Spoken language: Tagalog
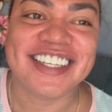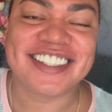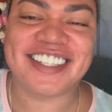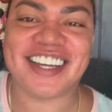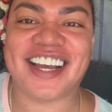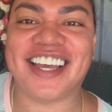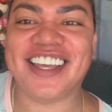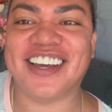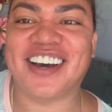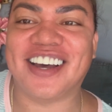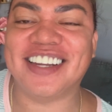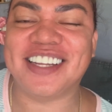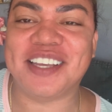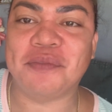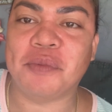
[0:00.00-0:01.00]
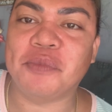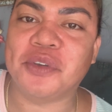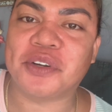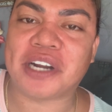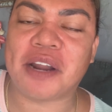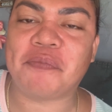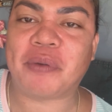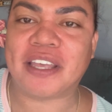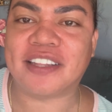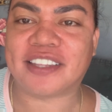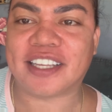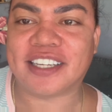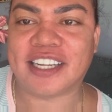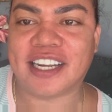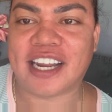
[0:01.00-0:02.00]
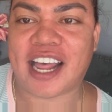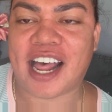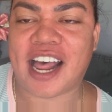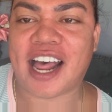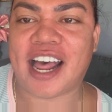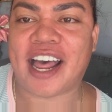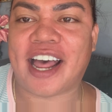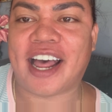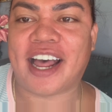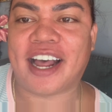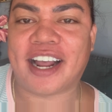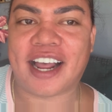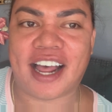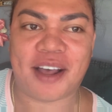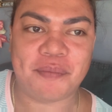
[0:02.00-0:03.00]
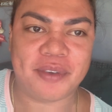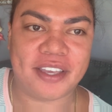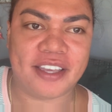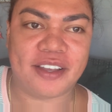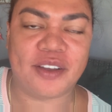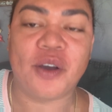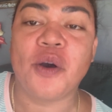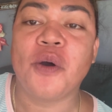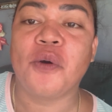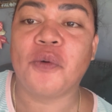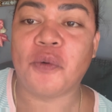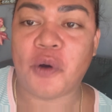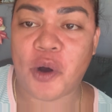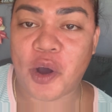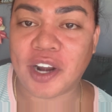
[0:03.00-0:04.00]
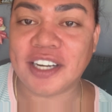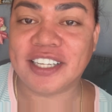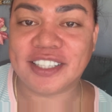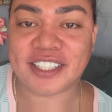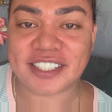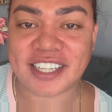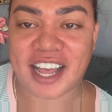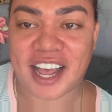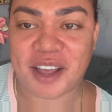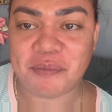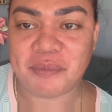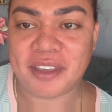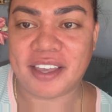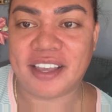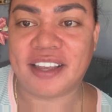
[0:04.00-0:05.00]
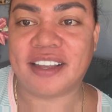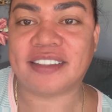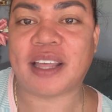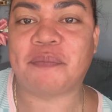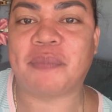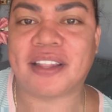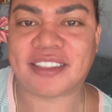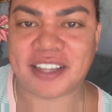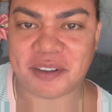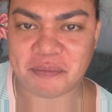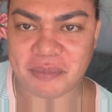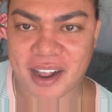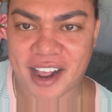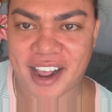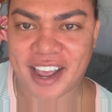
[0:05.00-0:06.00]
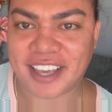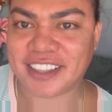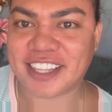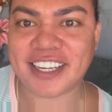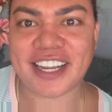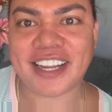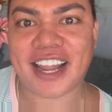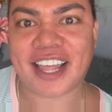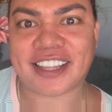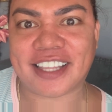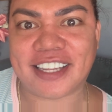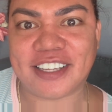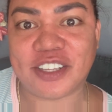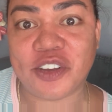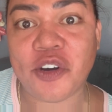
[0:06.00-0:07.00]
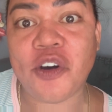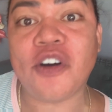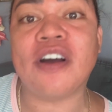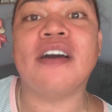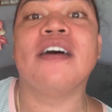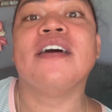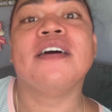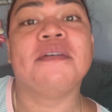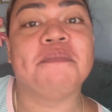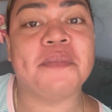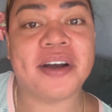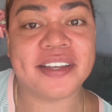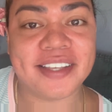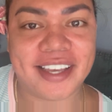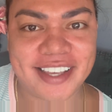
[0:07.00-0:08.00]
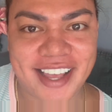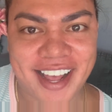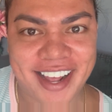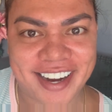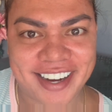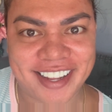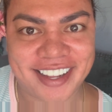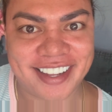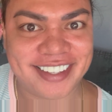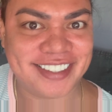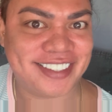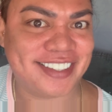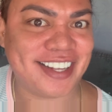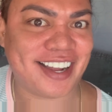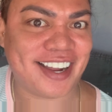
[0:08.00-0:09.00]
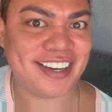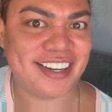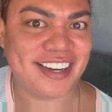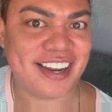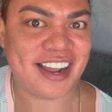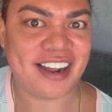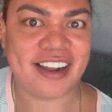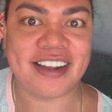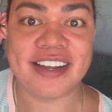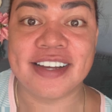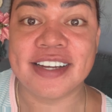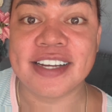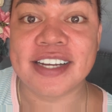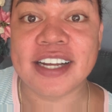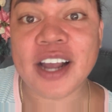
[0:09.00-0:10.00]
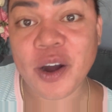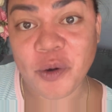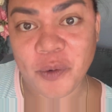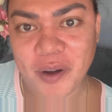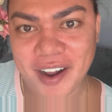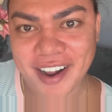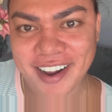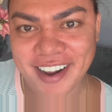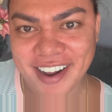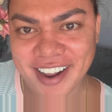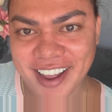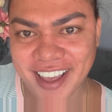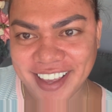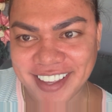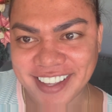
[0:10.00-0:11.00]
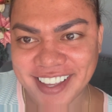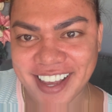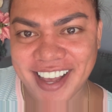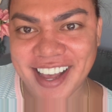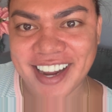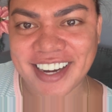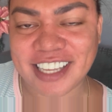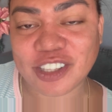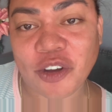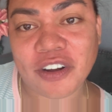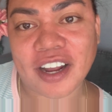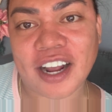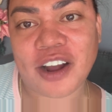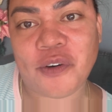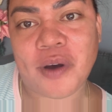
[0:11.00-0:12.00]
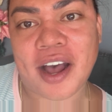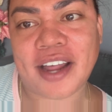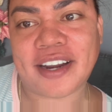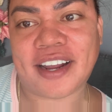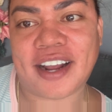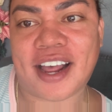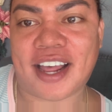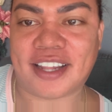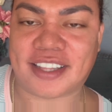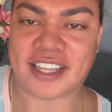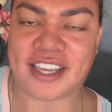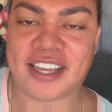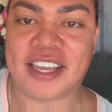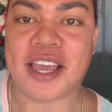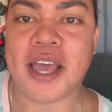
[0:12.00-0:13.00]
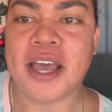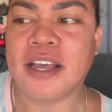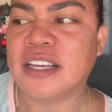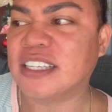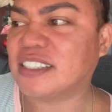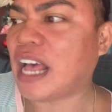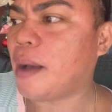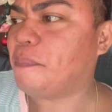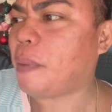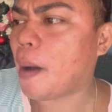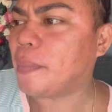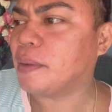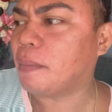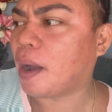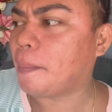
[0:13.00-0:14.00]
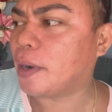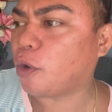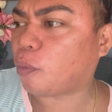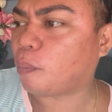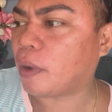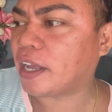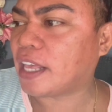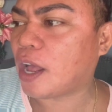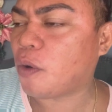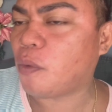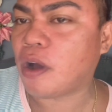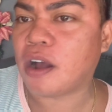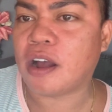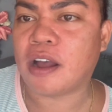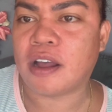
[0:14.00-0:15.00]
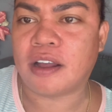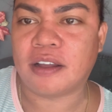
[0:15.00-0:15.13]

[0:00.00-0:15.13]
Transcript: sa ngayon, i-mural painting nila ang aming wall dito sa aming tapat ng bahay. Tingnan natin yung mangyayari sa kanilang gawa. Ayan. Ito ang gagawa ng ating sabab ng mga manok, mga yawa nga.